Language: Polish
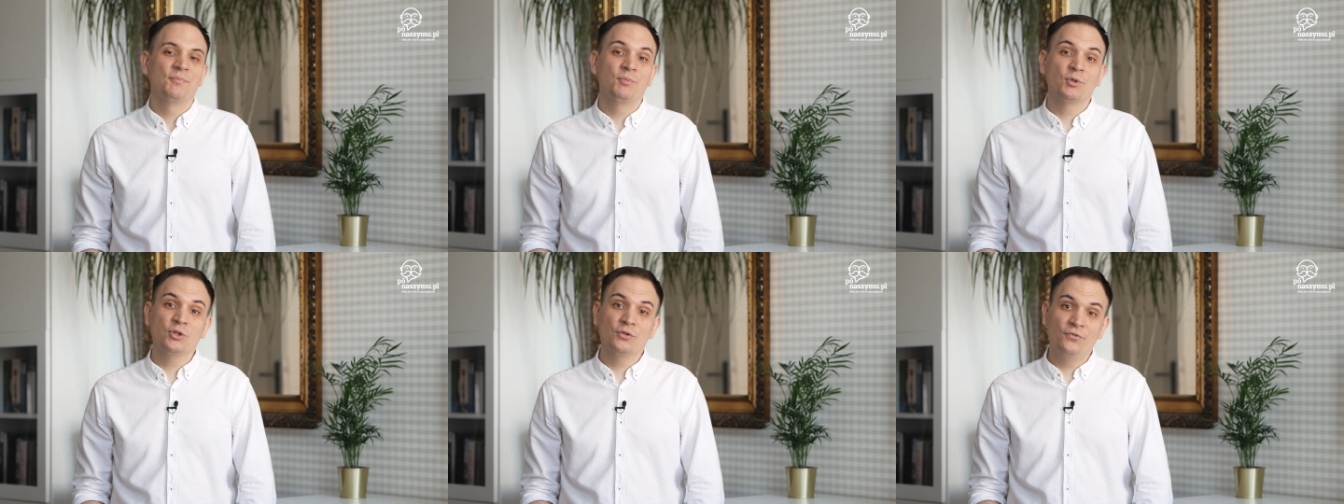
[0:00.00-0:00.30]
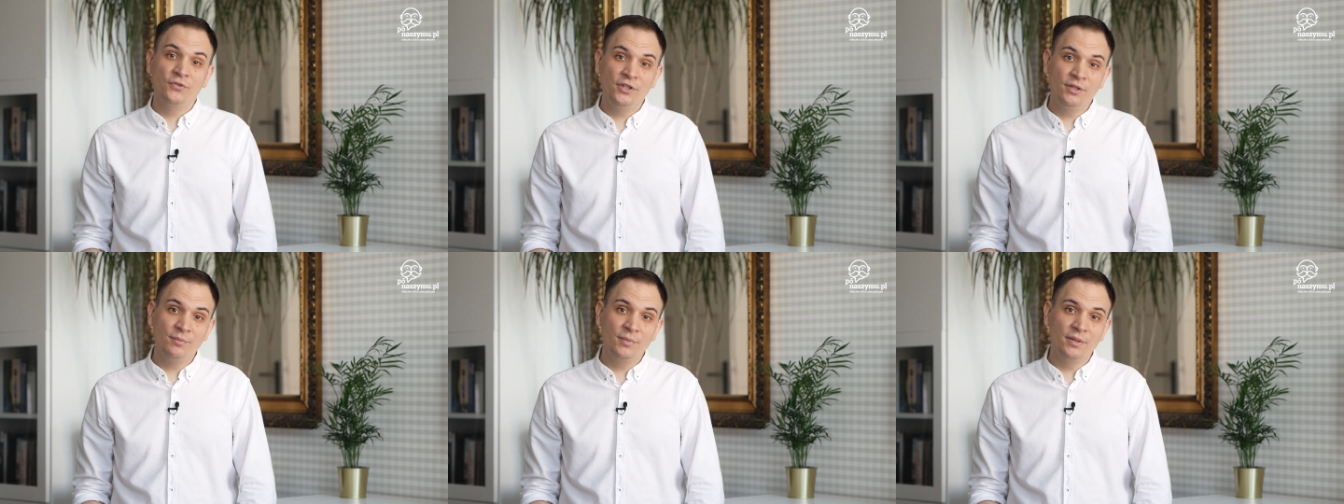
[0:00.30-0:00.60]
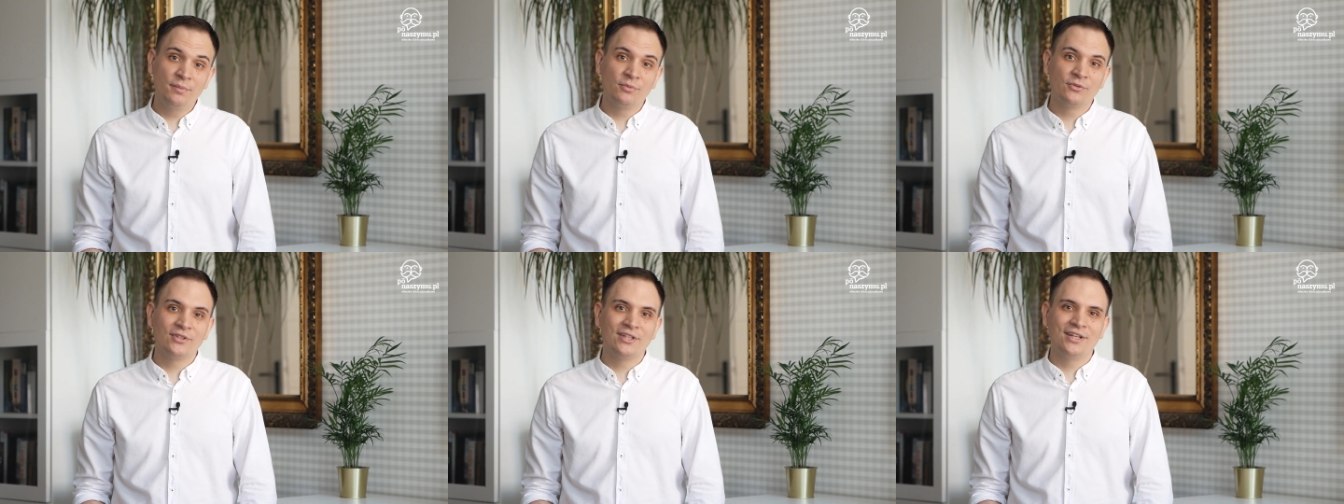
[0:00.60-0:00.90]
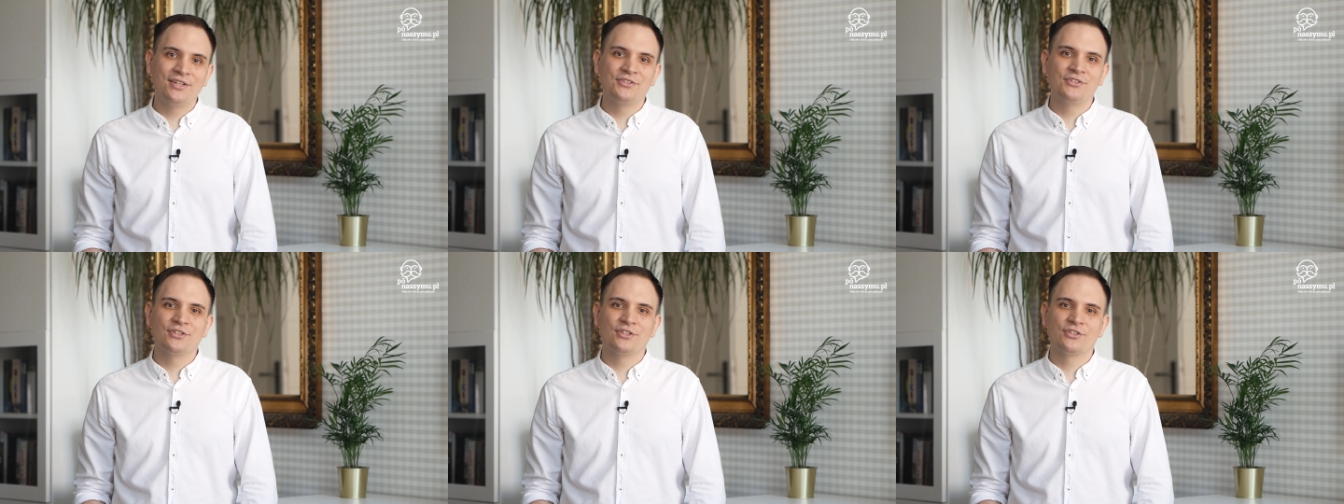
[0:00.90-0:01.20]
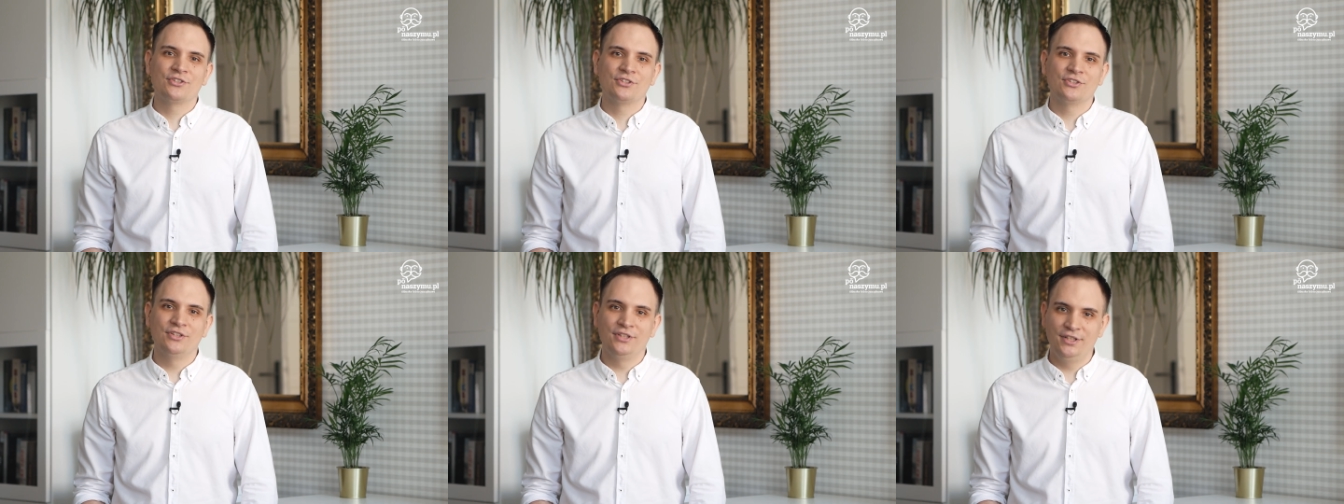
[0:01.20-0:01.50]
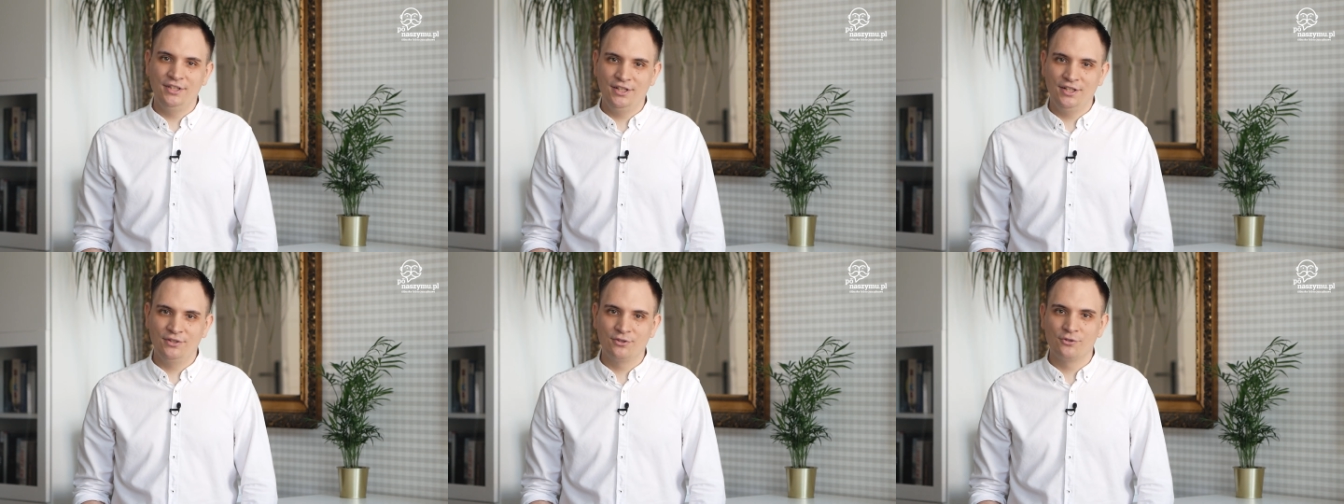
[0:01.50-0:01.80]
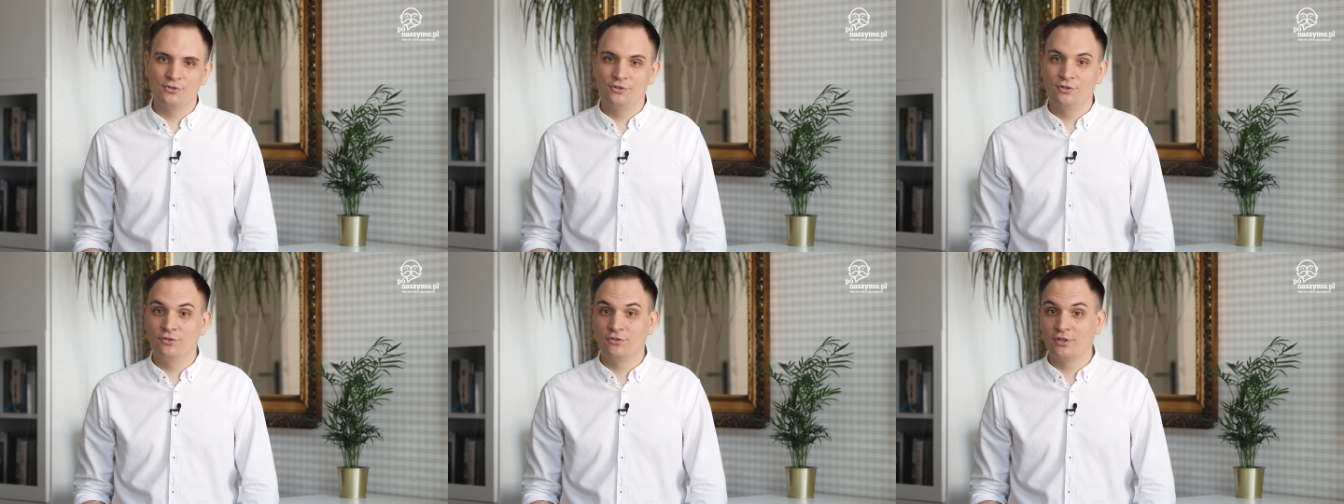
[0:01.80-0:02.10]
Pod filmem znajdziesz link
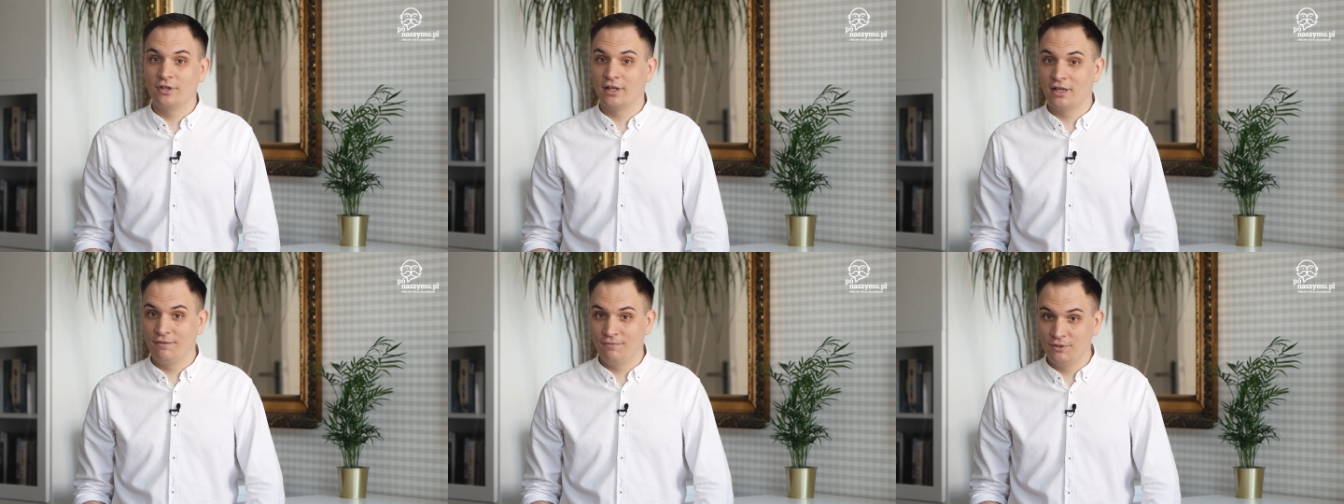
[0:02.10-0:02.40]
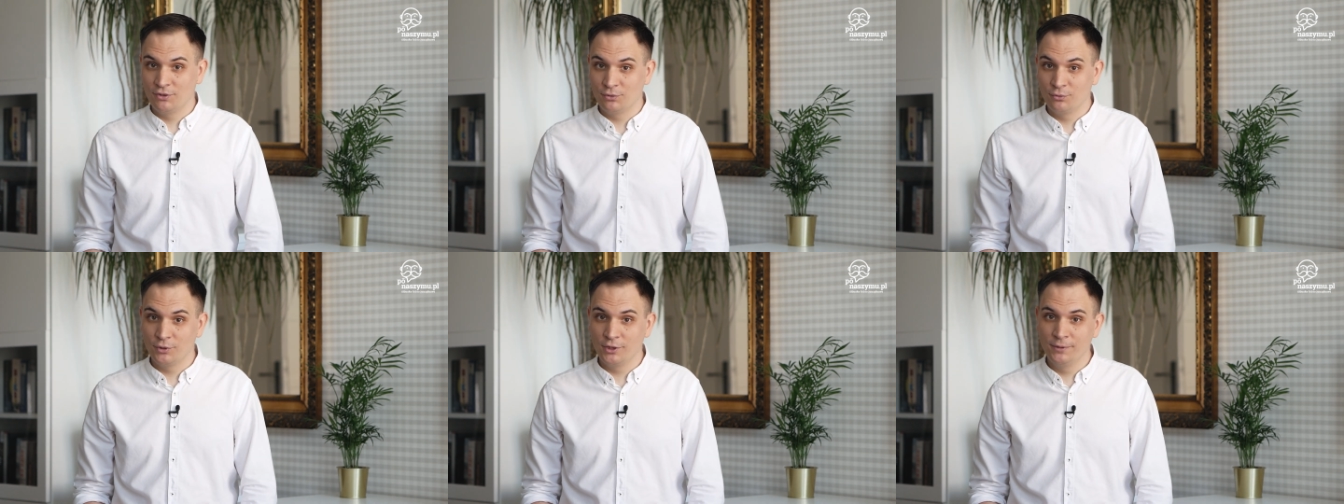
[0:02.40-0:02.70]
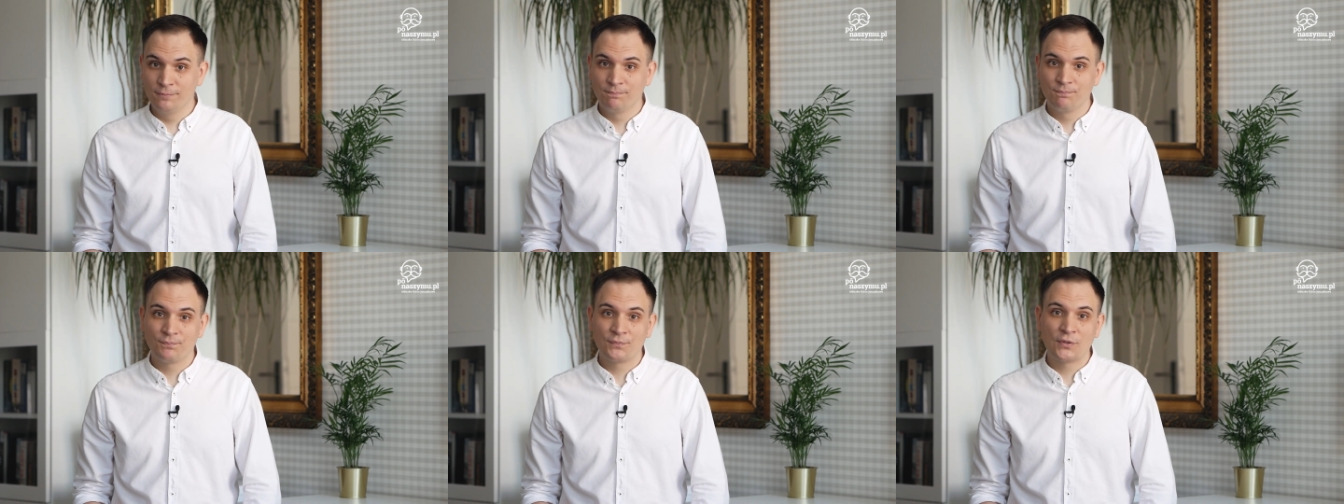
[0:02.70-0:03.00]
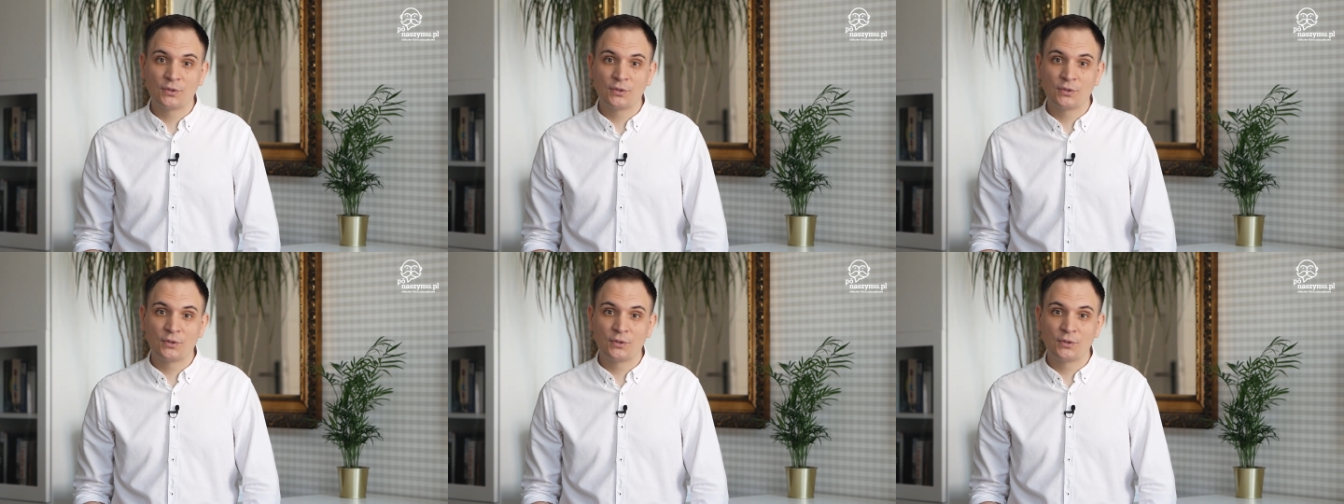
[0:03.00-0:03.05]
do śląskiej klawiatury,